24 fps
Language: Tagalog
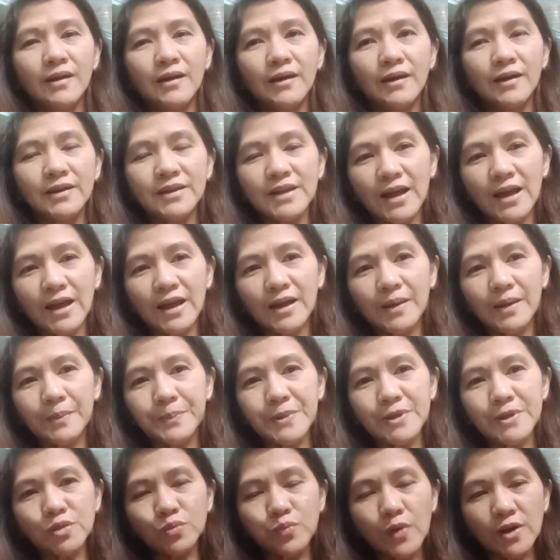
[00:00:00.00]
Kaya,
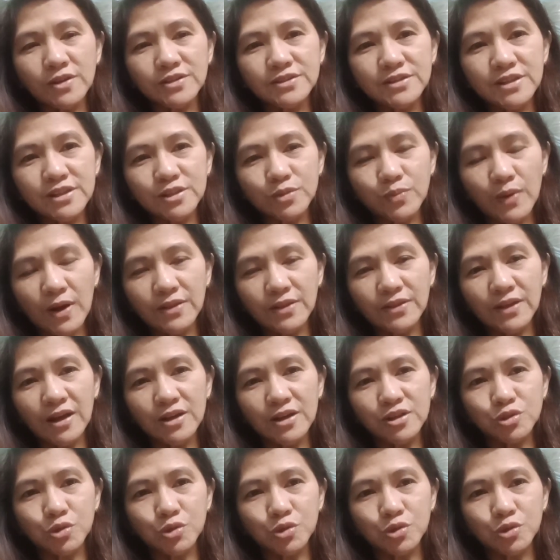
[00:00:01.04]
please watch this one. I